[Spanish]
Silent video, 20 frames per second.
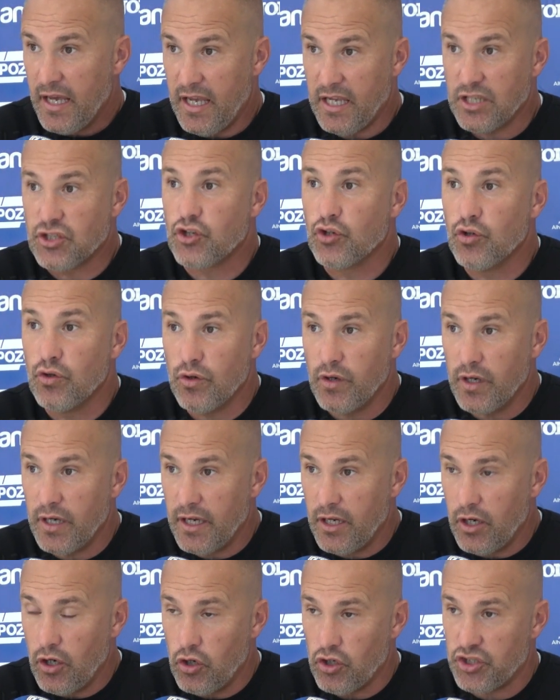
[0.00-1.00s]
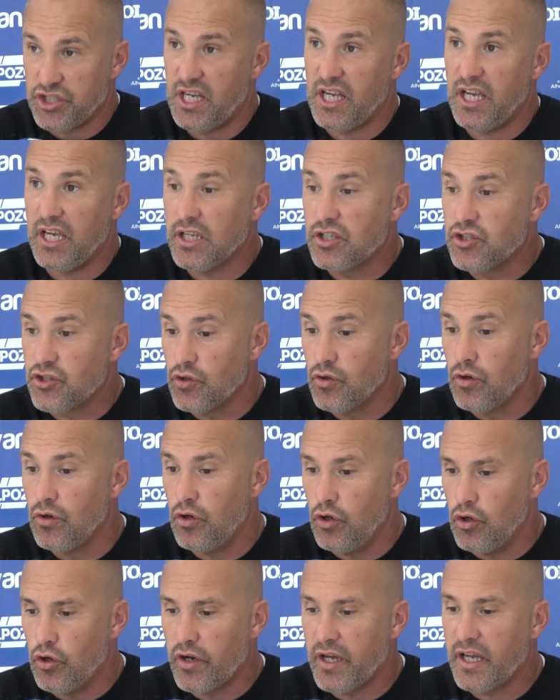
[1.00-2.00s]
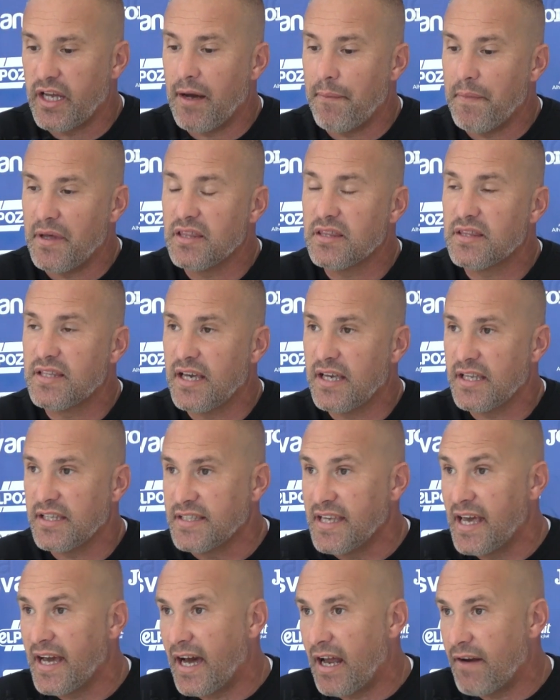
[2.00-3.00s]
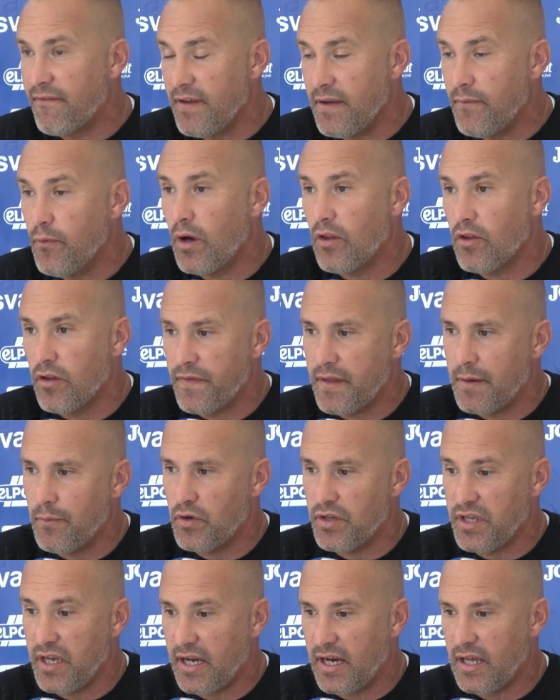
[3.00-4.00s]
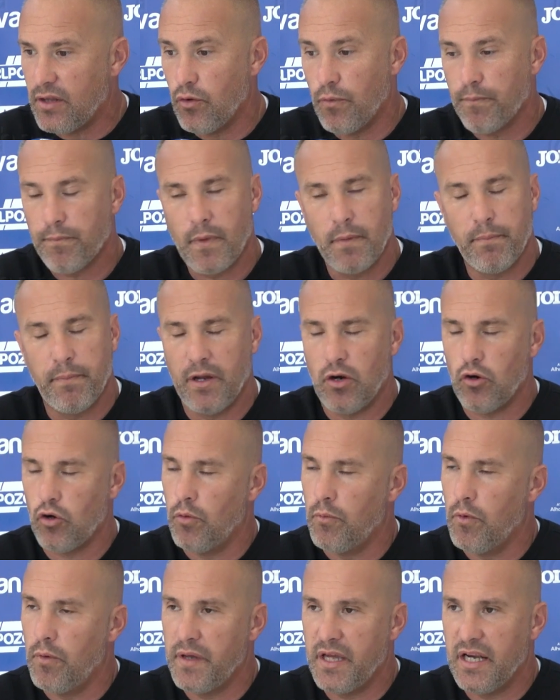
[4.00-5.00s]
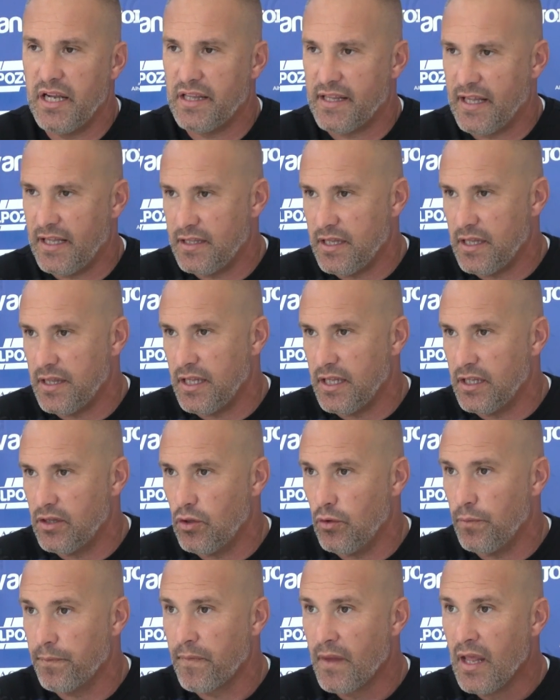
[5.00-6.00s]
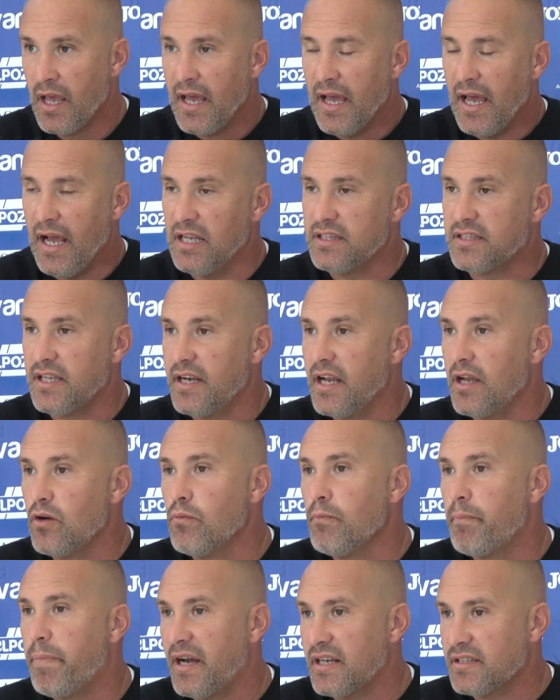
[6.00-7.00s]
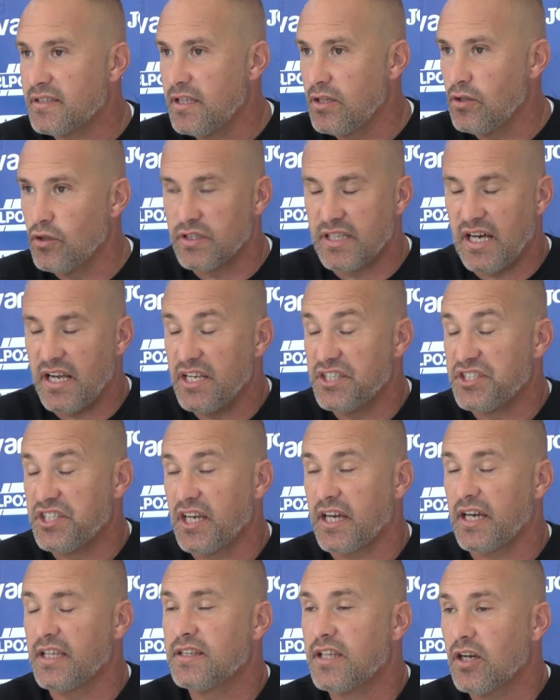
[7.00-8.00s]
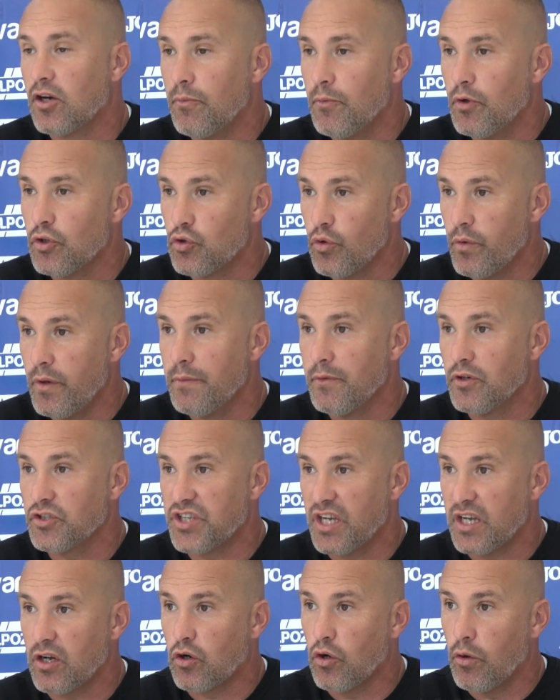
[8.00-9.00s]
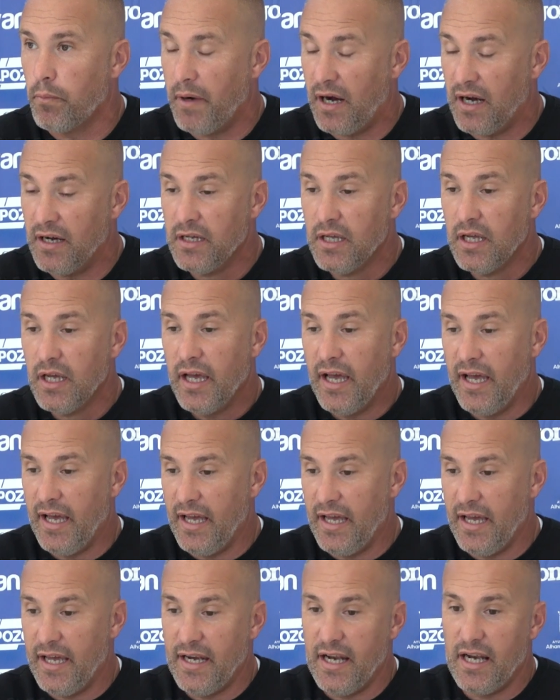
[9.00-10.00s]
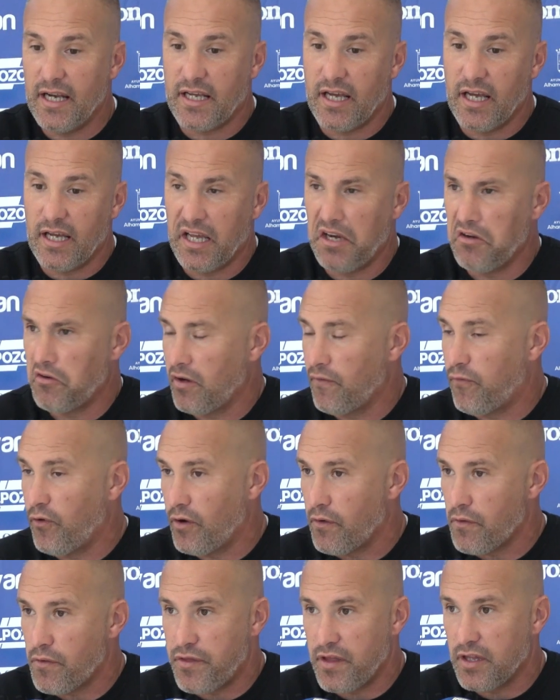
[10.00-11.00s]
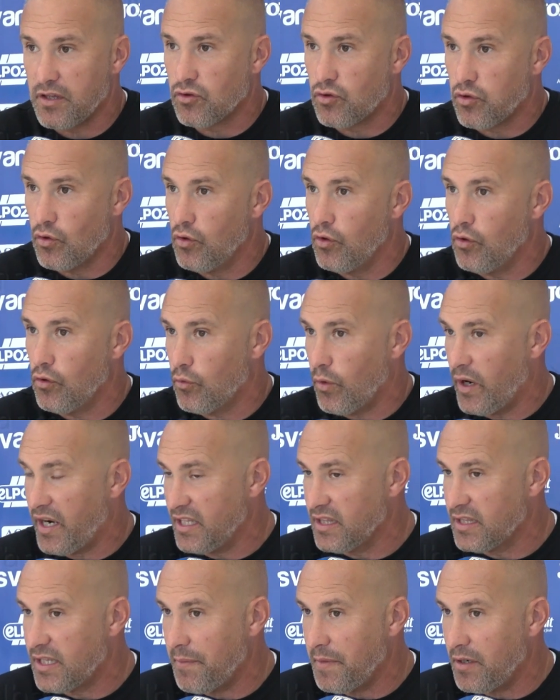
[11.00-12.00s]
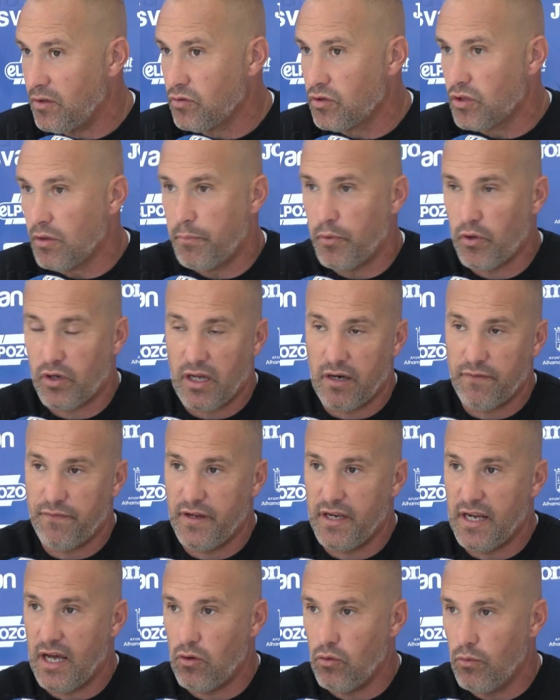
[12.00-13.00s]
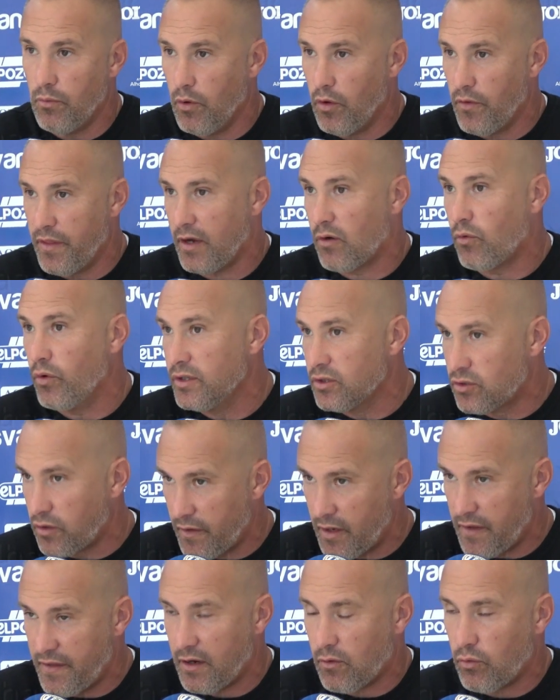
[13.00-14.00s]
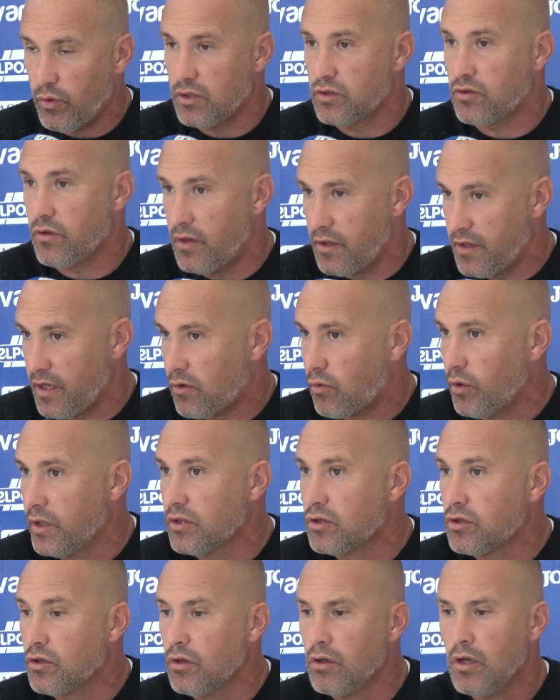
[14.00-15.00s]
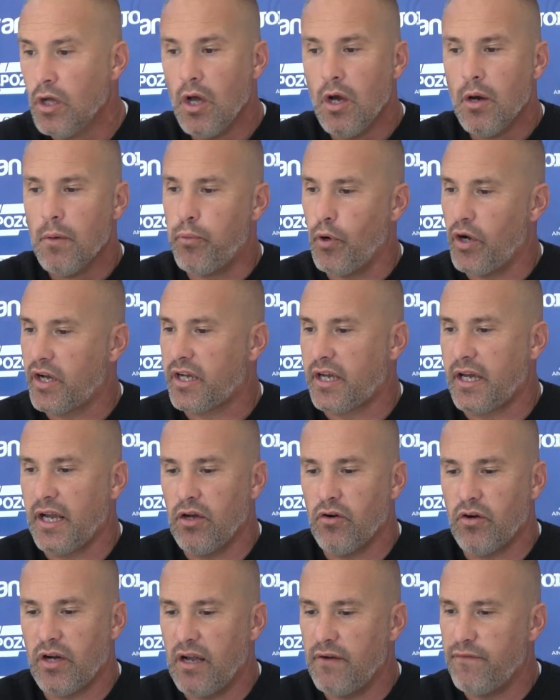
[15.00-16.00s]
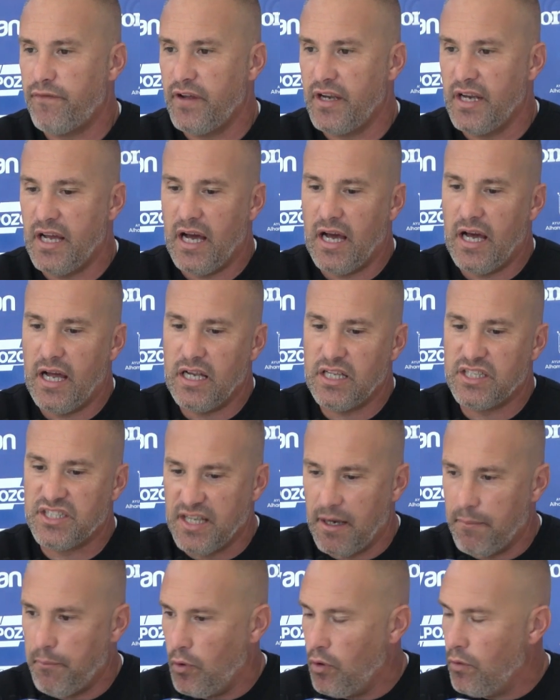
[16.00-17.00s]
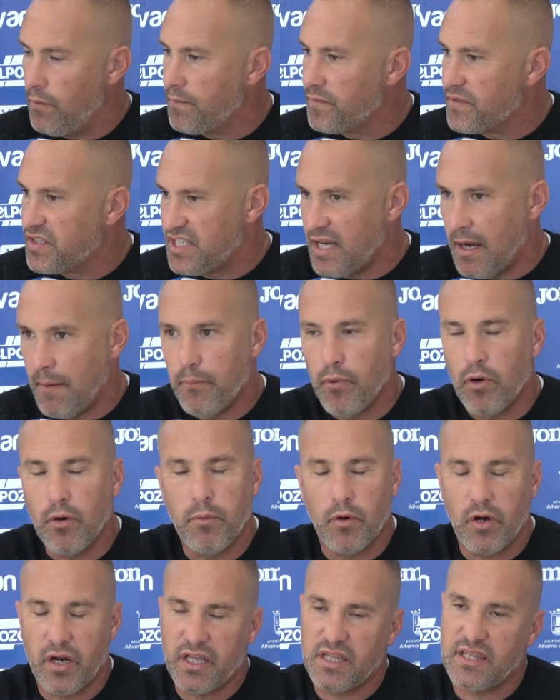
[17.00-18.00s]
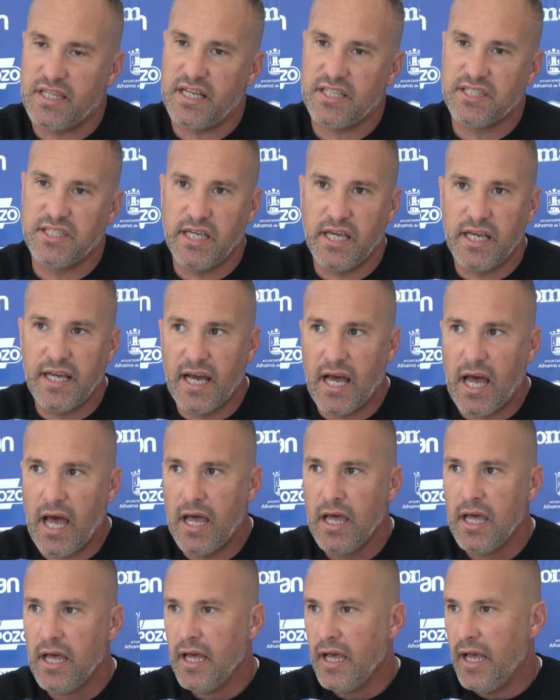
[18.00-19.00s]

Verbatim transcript: Eso nos ha hecho, lógicamente, llegar vivo a donde hemos llegado. Pero como bien estás diciendo, el tener un partido tan exigente como tuvimos en Copa, eh, en el que creo que fueron 140 minutos, porque al final hubo descuento del descuento del descuento, pues creo que al final chapó, chapó por estas chicas.